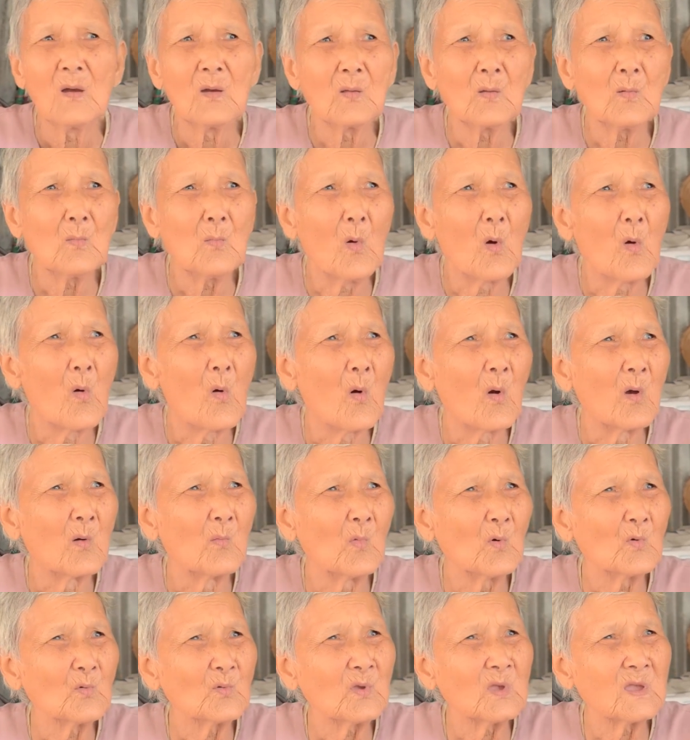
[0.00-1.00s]
nó
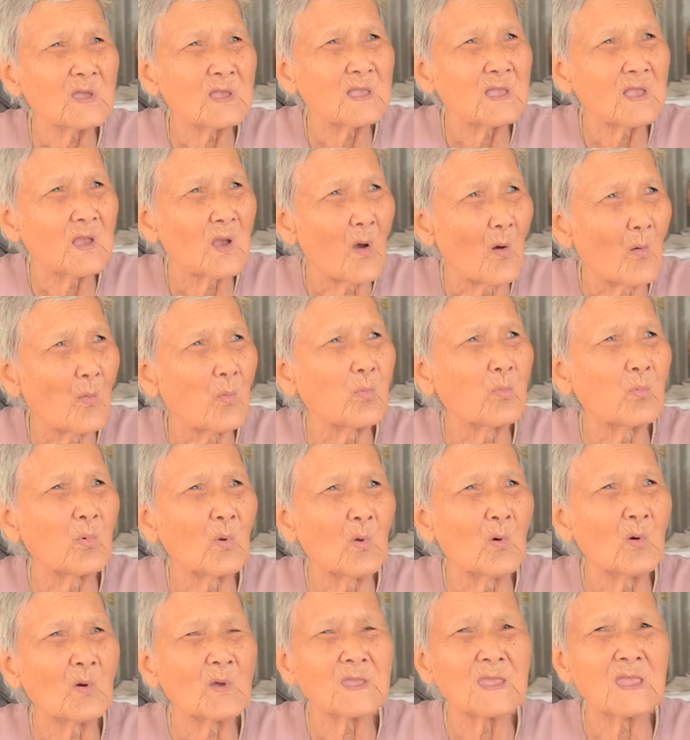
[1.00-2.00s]
buồn nó khùng
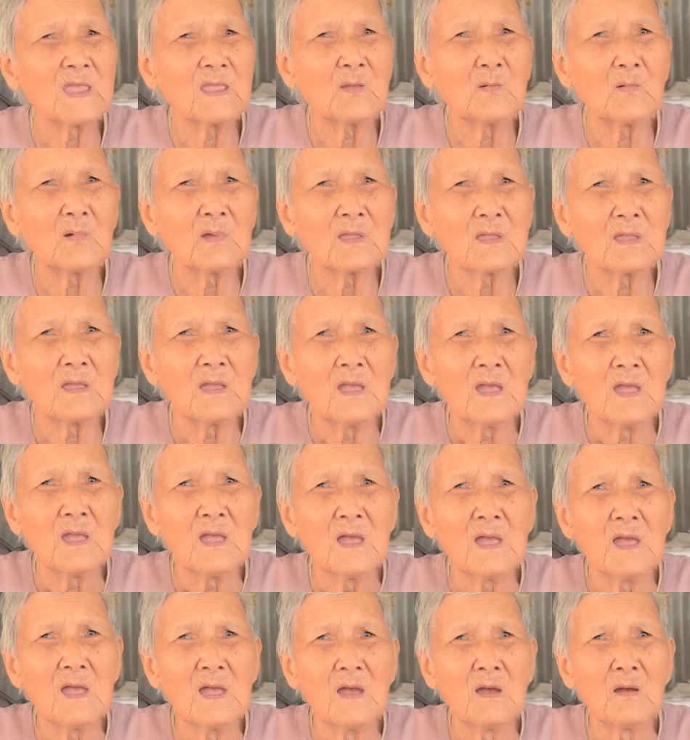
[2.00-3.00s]
luôn vậy
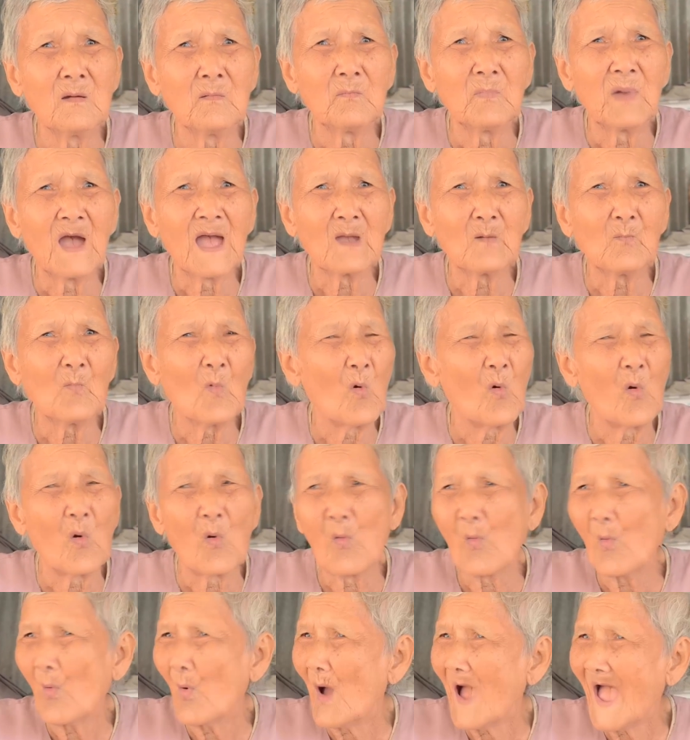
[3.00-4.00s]
buồn lắm hả à, buồn
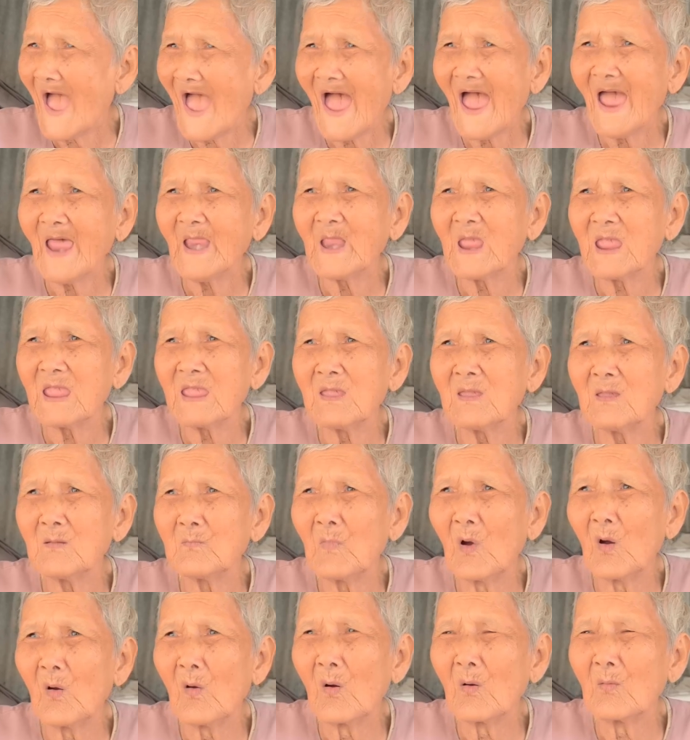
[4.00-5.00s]
quá đi
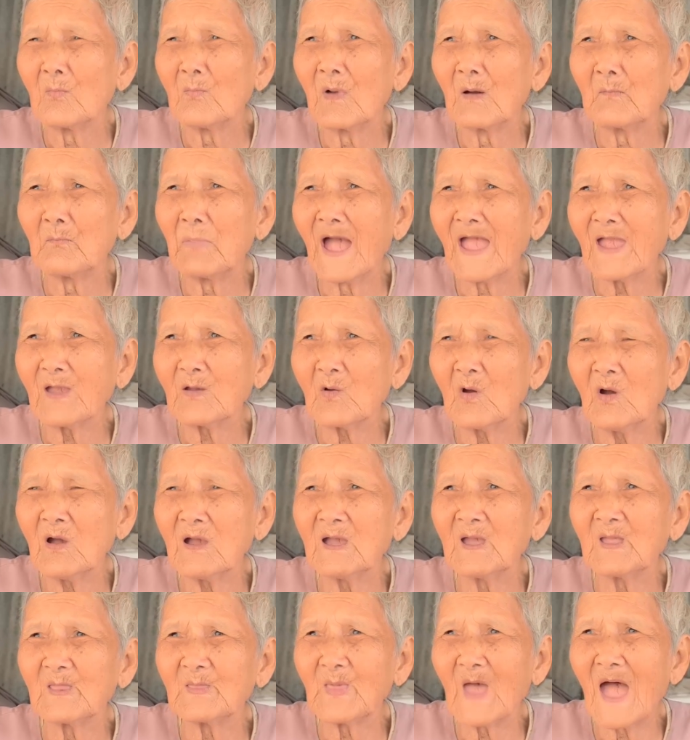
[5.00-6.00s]
buồn mà phải có
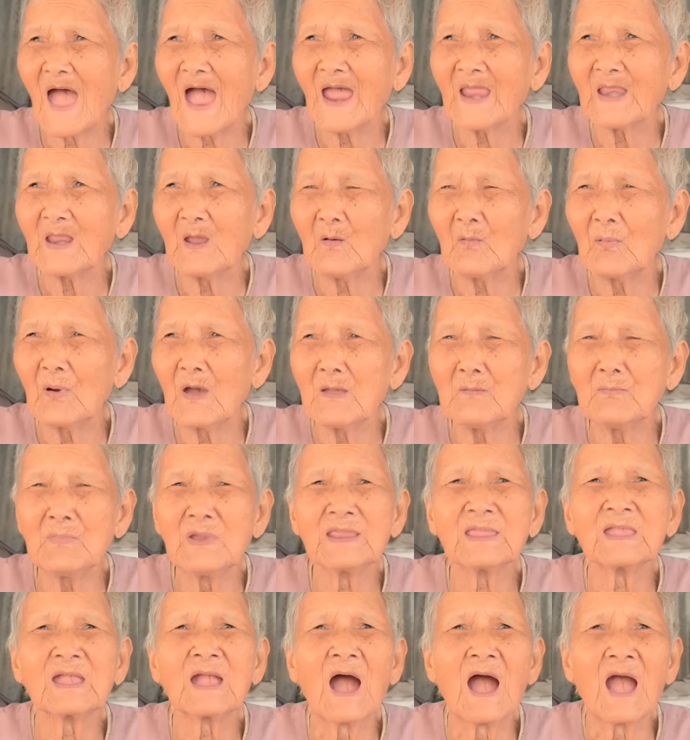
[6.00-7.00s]
người ta đâu phải
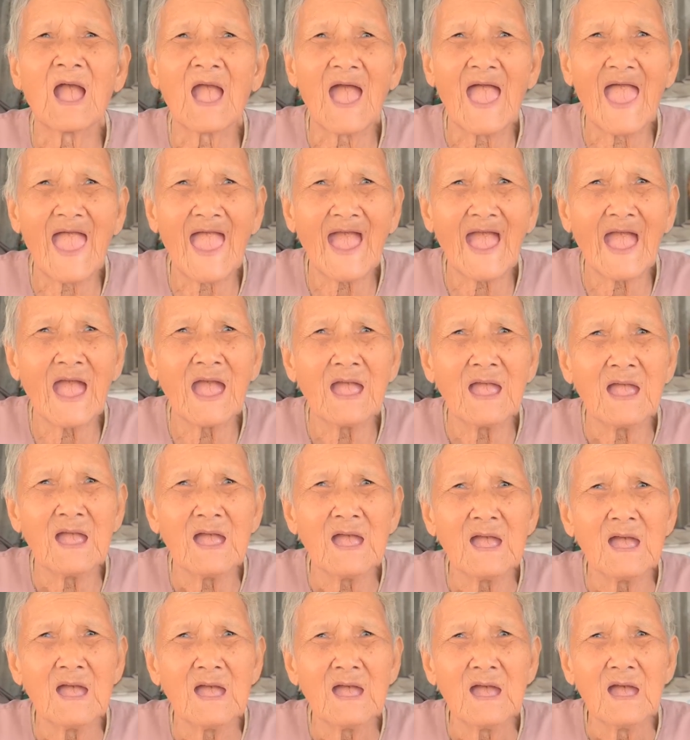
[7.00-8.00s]
mình cần ăn
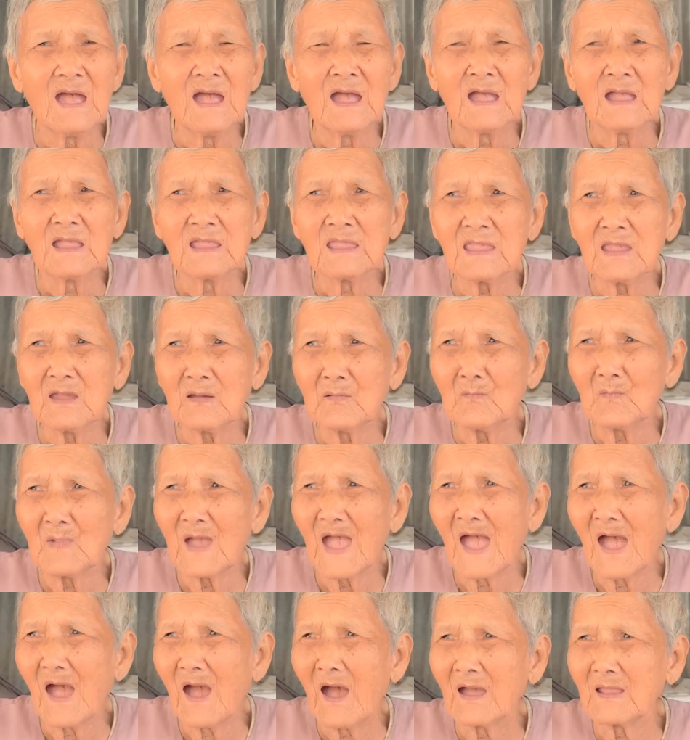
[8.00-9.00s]
dạ nhưng mà
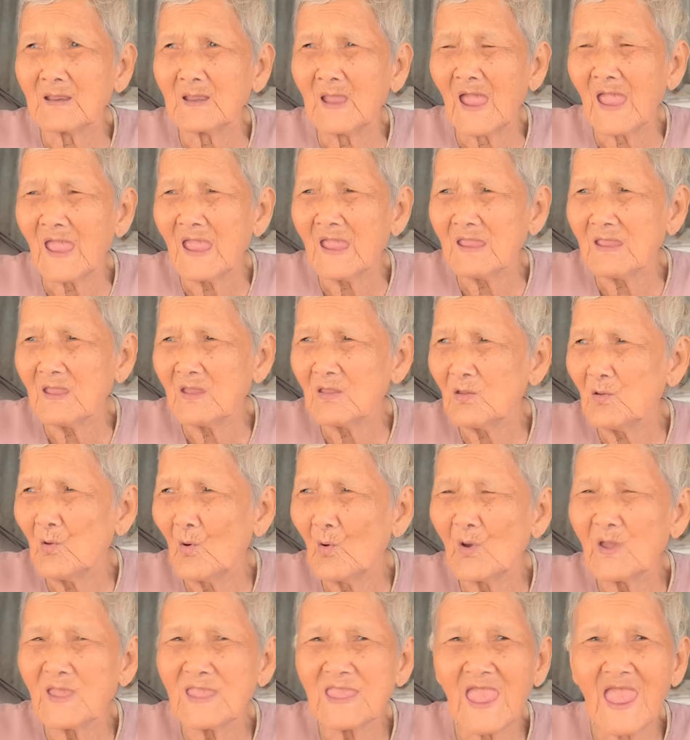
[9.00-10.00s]
để
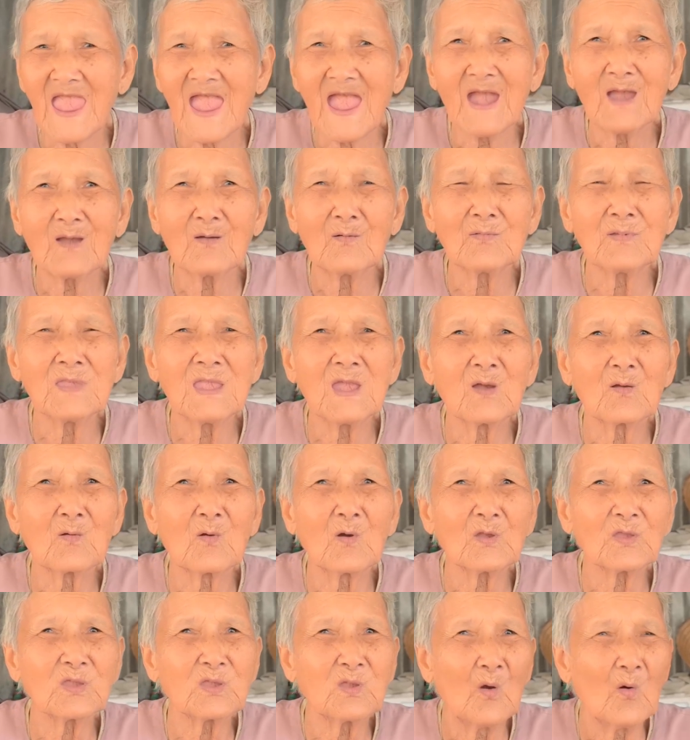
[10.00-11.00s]
vui vẻ cũng như
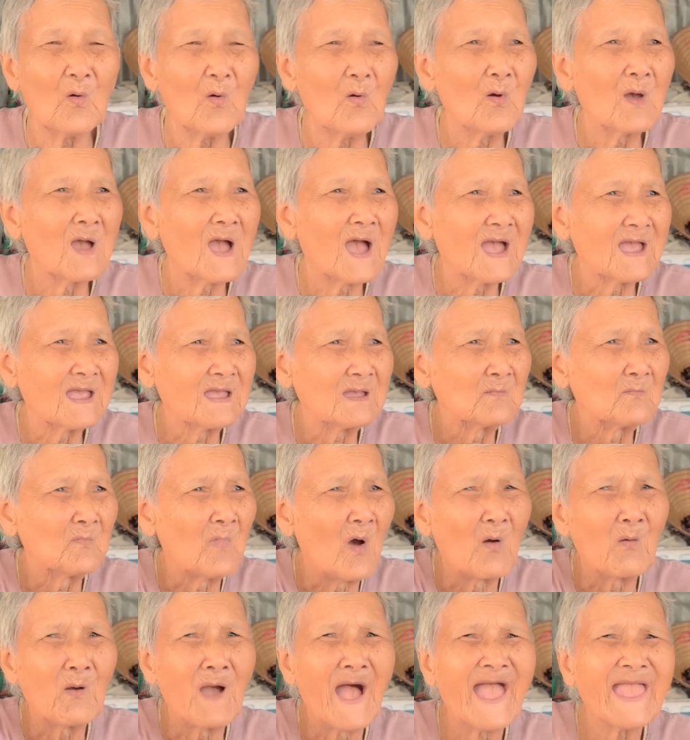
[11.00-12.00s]
có chú
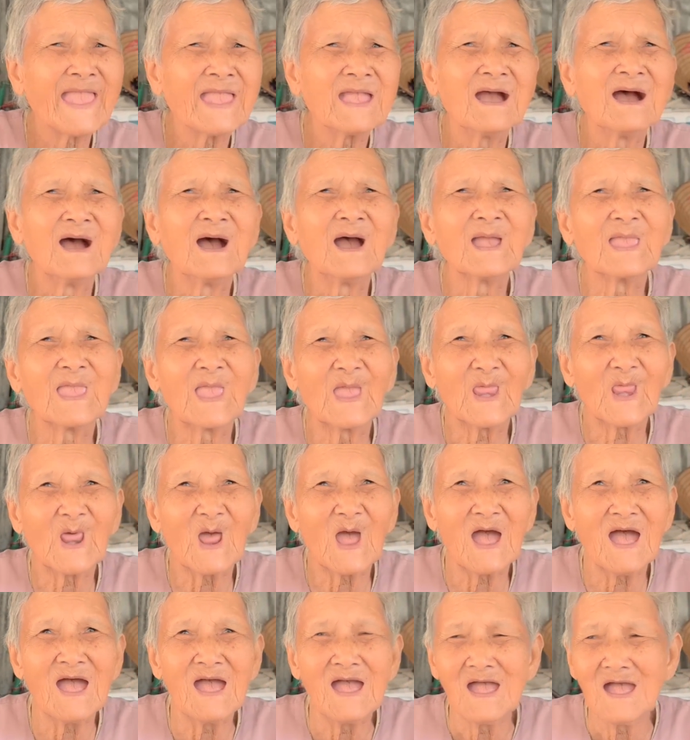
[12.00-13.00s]
bọn hai người vậy
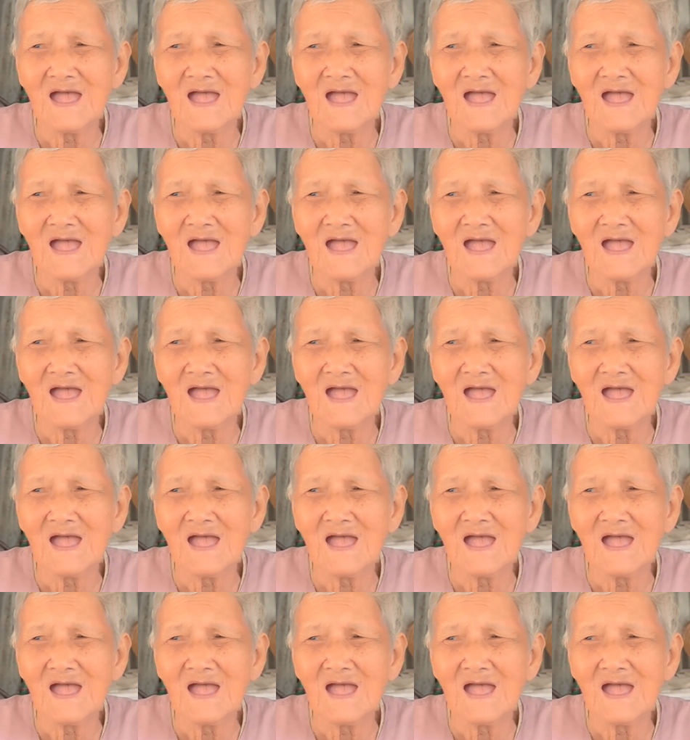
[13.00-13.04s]
đó